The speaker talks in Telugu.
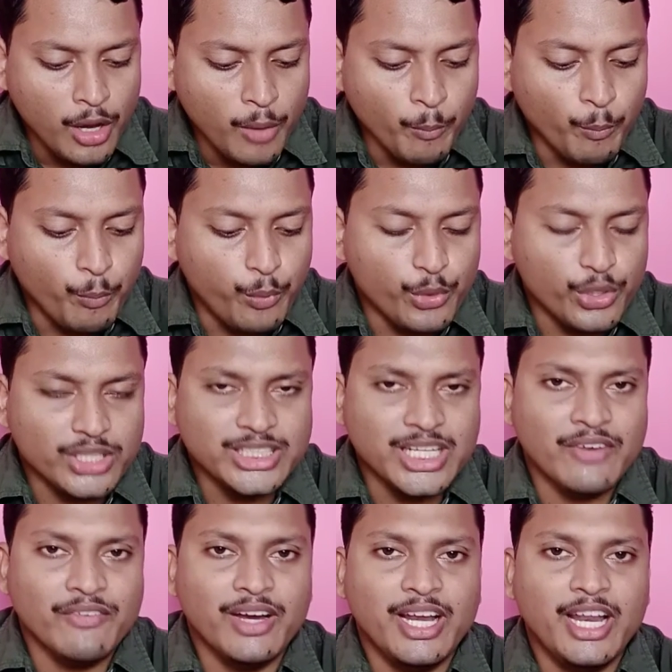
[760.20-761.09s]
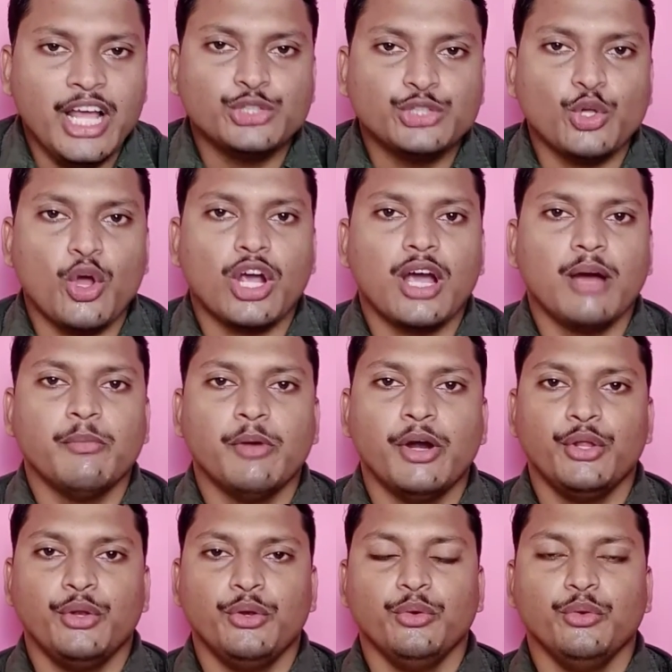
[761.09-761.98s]
బురద వలె
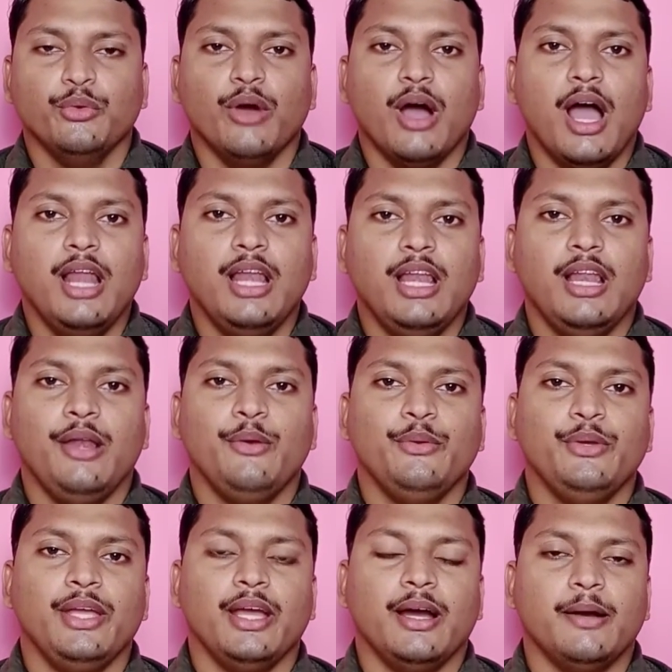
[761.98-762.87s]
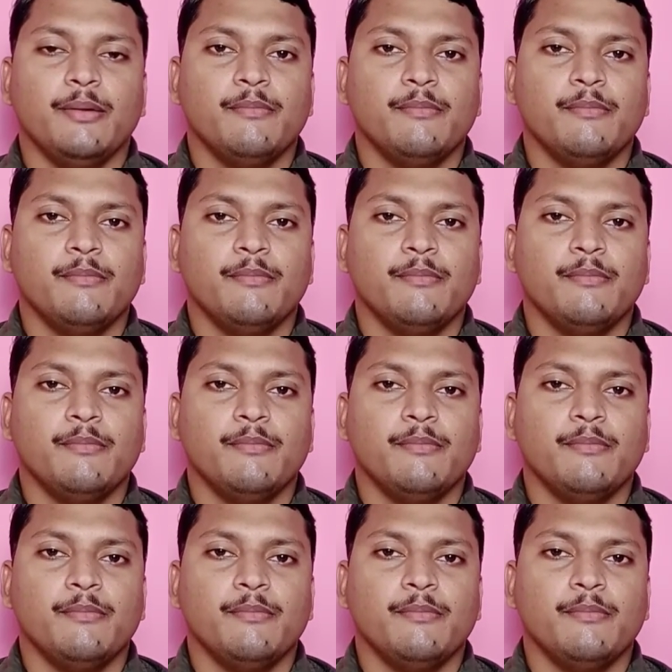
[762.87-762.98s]
త్రొక్కబడును హల్లెల్లుయ